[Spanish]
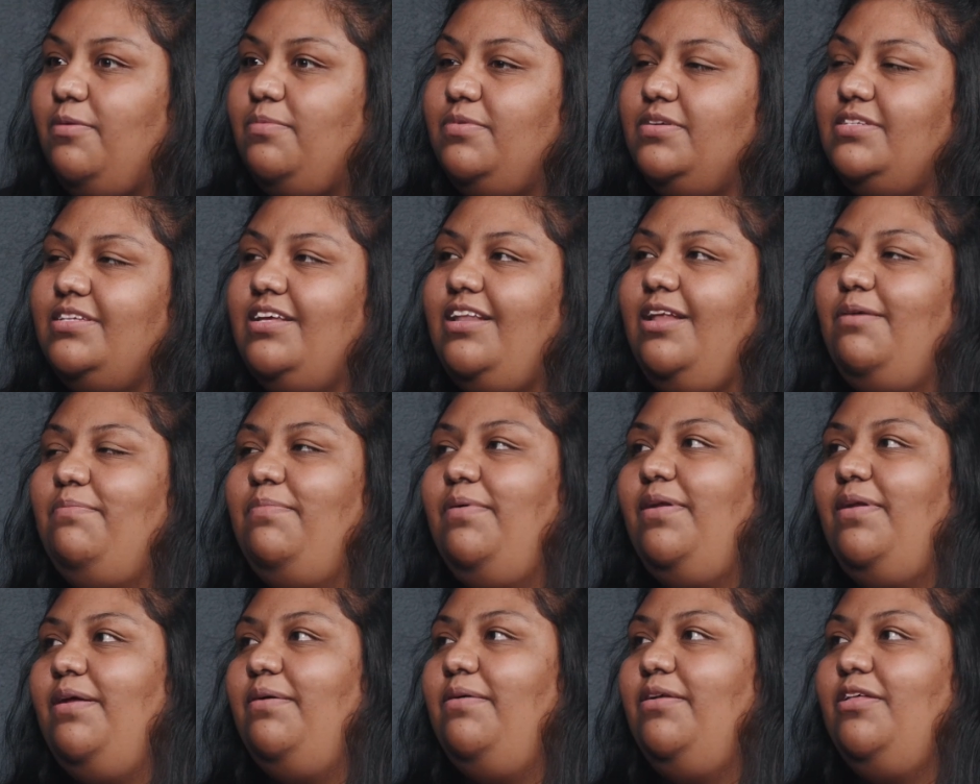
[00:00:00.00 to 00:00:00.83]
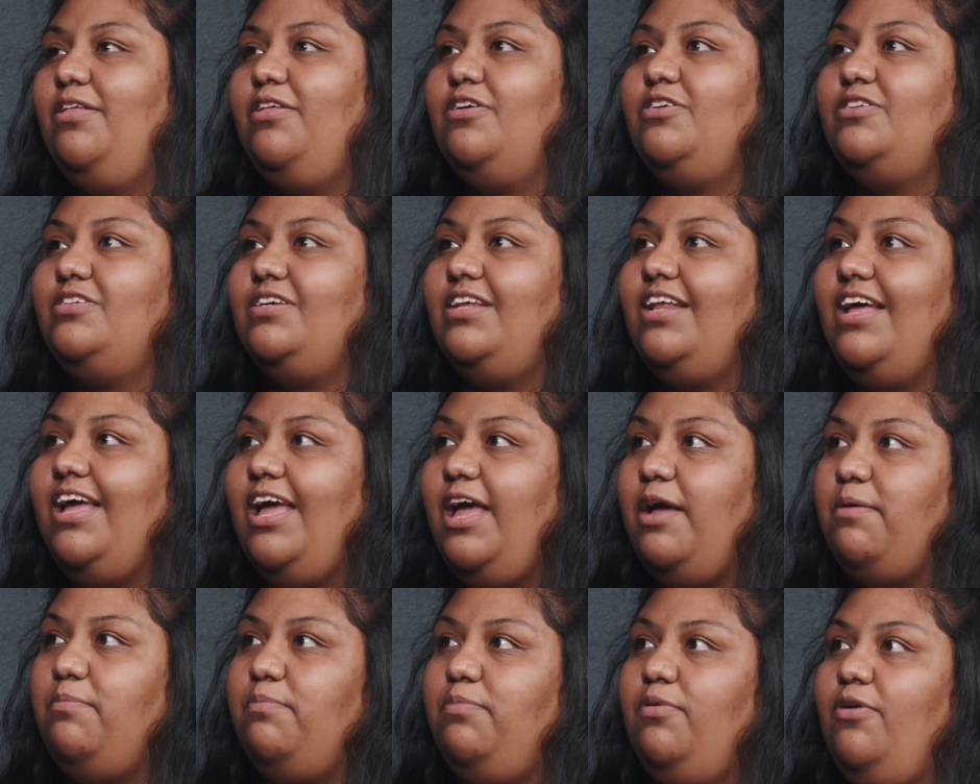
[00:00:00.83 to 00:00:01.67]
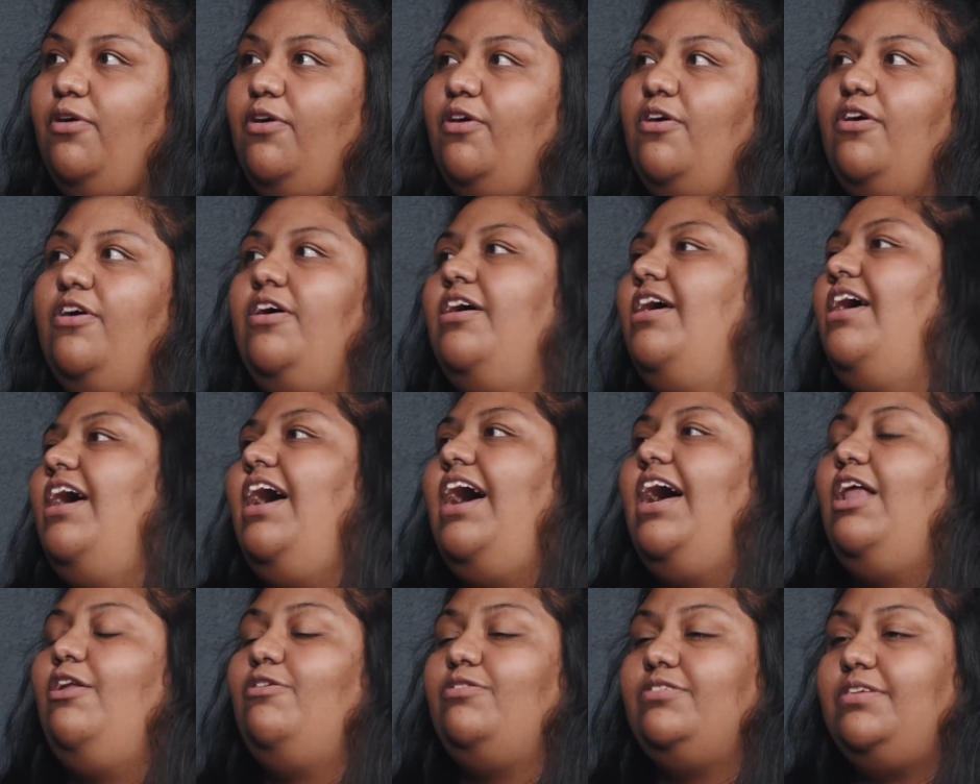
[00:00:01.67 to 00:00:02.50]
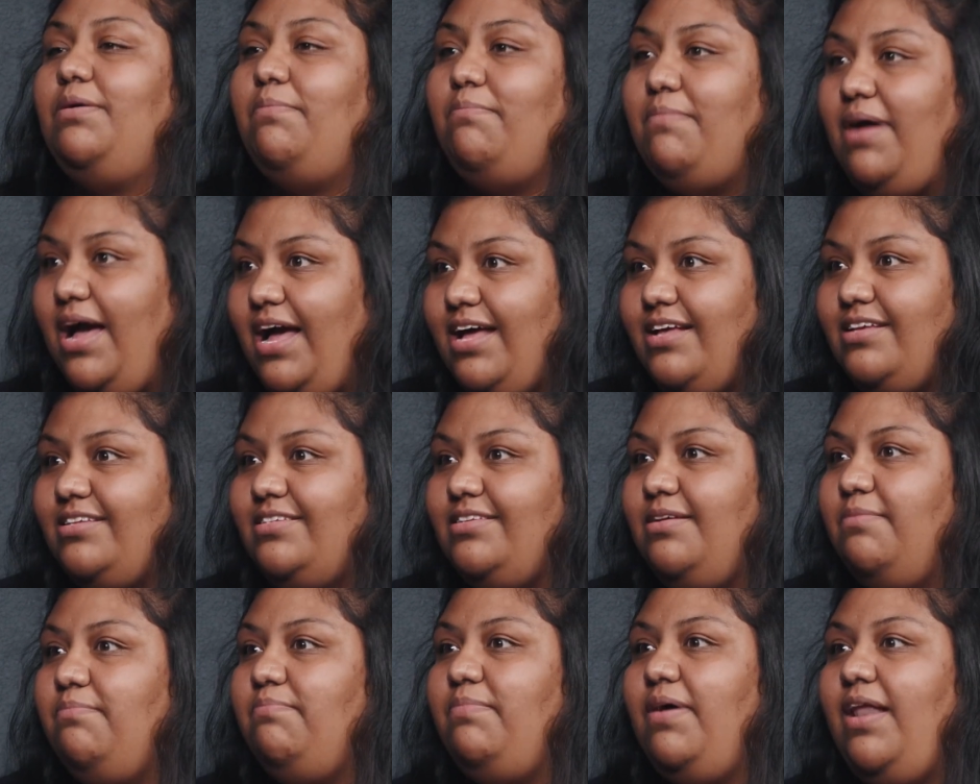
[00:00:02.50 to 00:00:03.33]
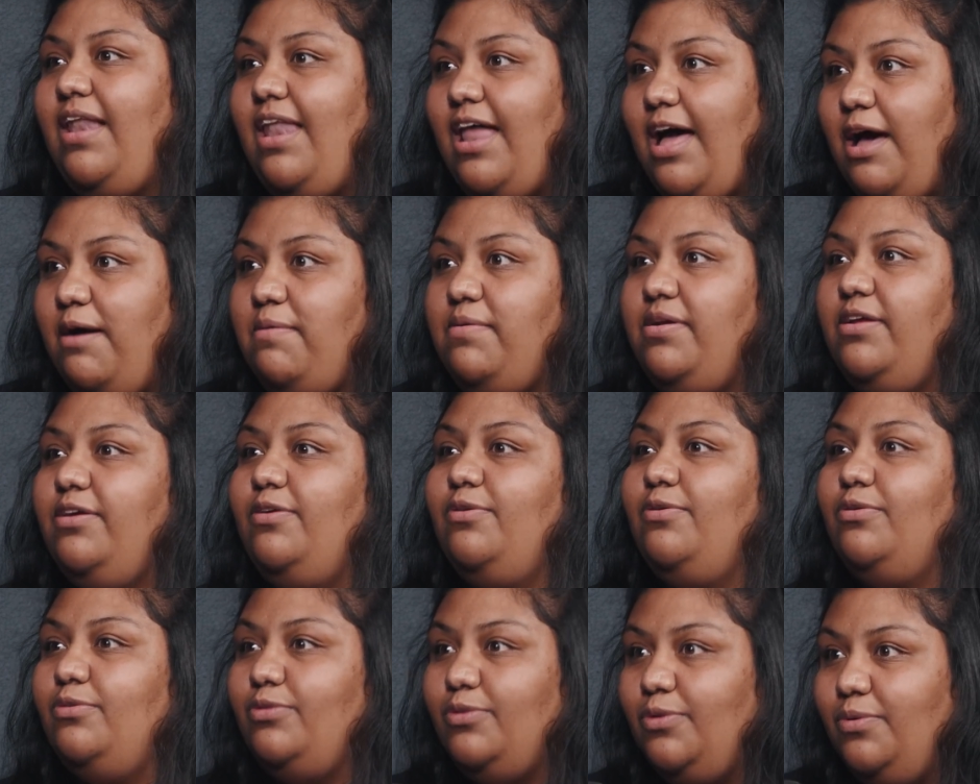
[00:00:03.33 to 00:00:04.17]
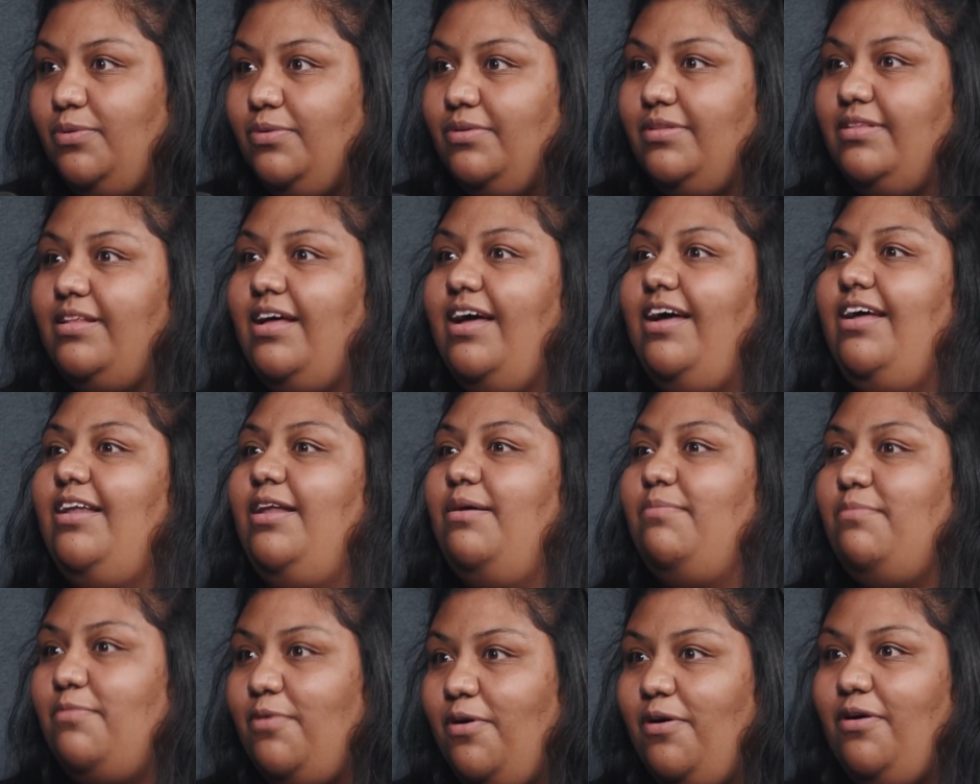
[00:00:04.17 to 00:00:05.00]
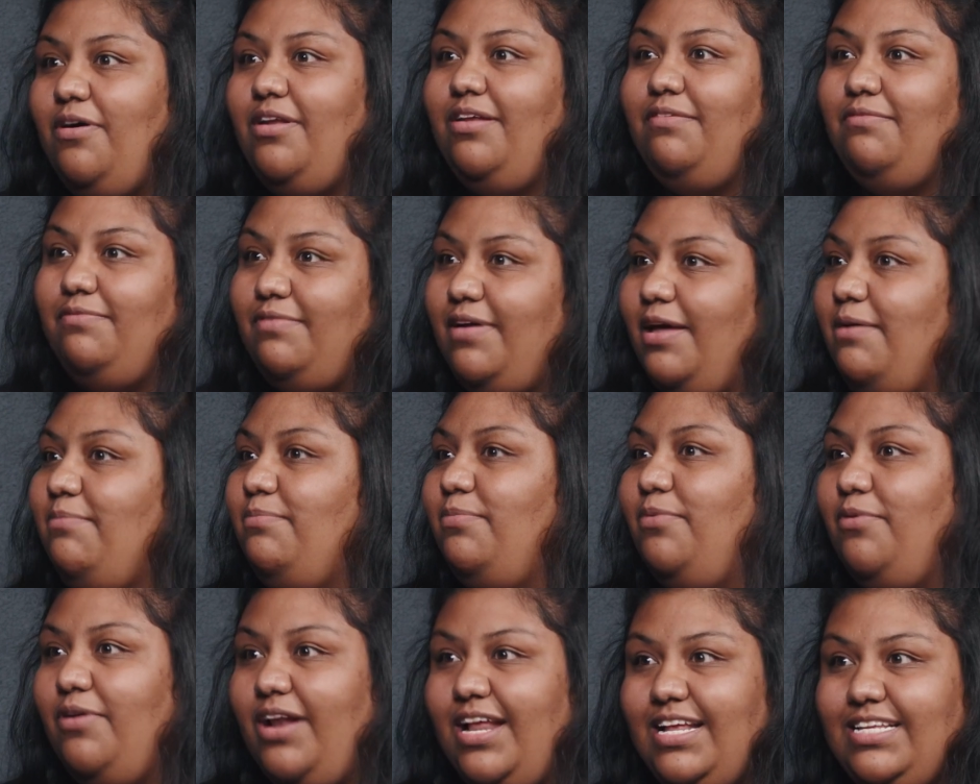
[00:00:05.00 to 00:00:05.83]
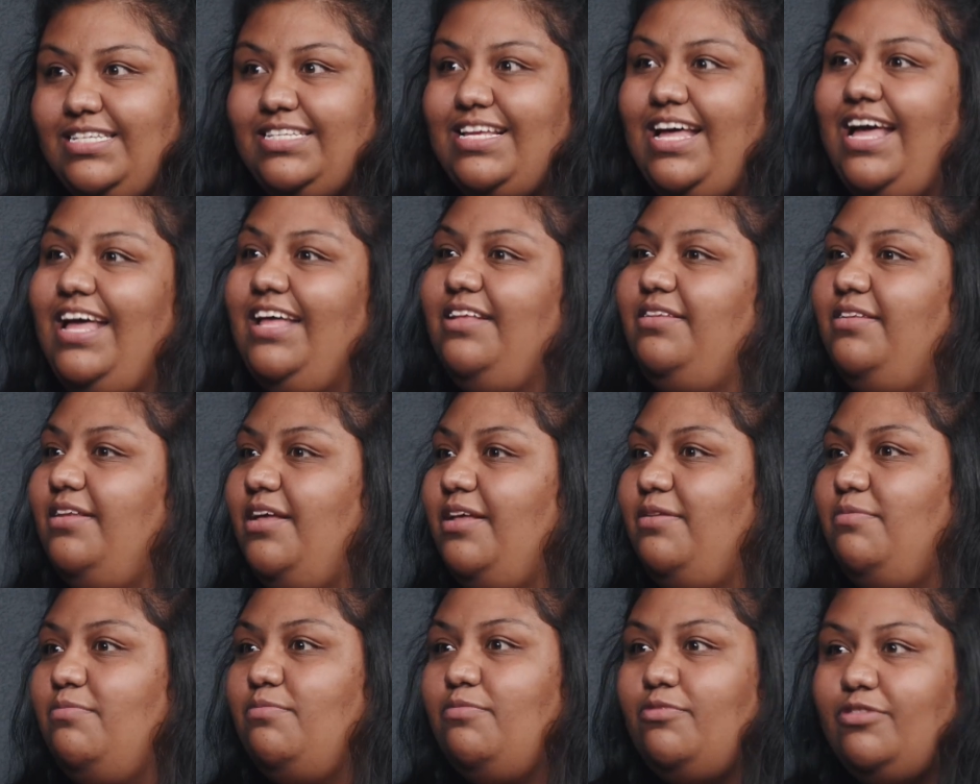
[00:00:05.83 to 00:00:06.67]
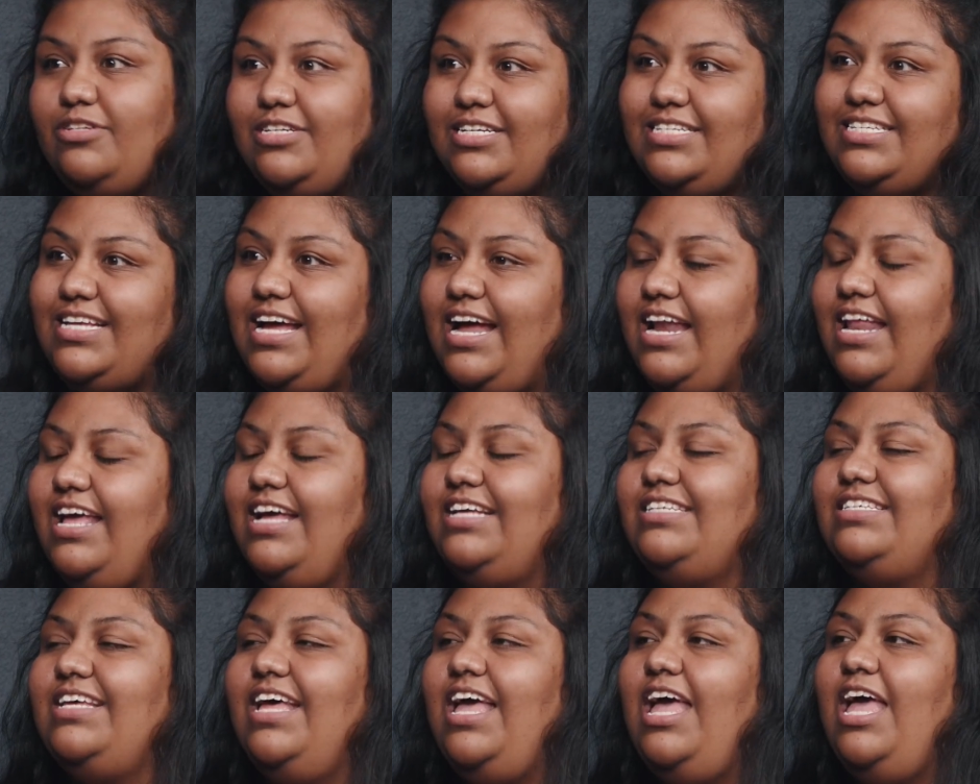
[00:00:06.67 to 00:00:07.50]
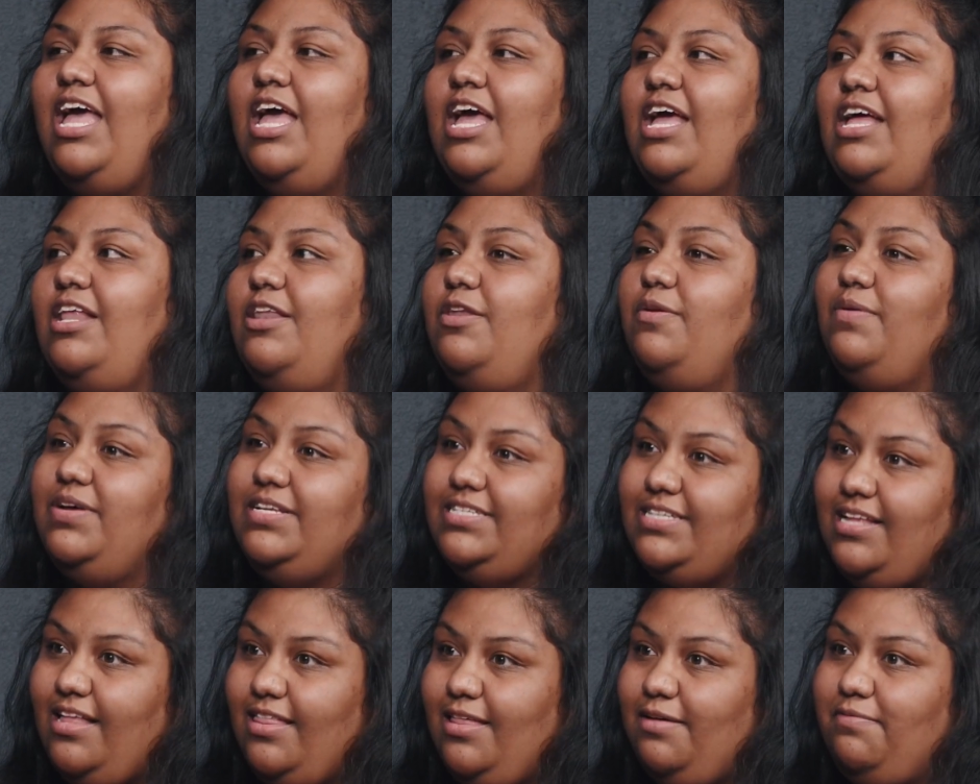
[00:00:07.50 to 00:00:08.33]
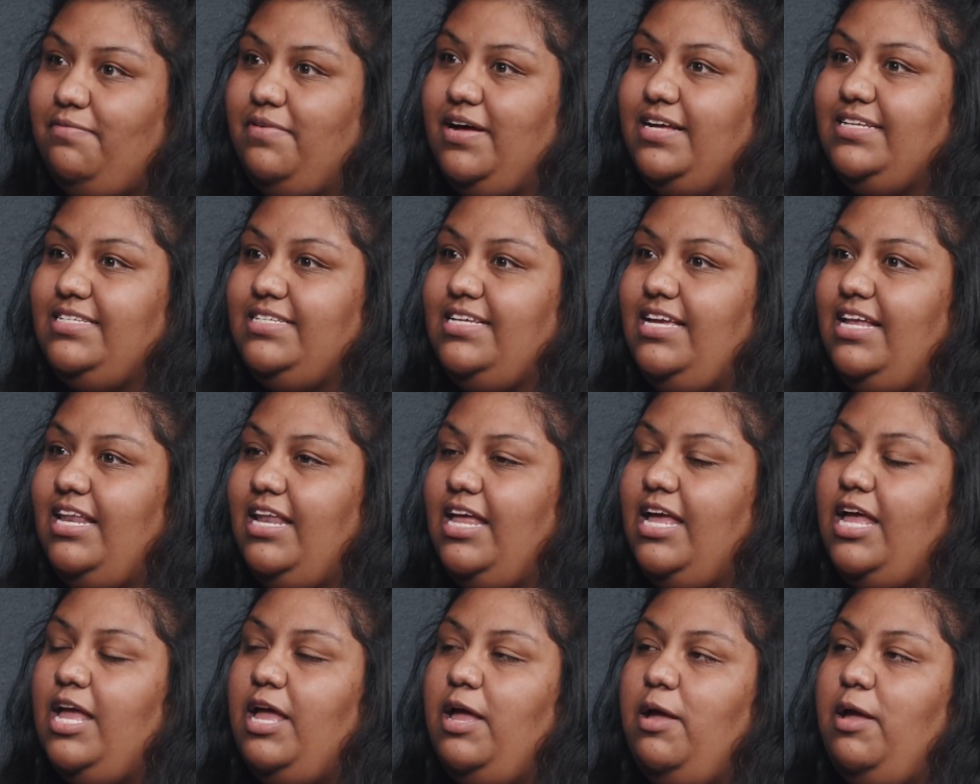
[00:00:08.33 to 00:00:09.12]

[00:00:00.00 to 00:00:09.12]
Como dice la palabra de Dios, ser ejemplo a los demás en palabra, en conducta, en amor, en fe, en pureza, en, muchas áreas, no es nada fácil.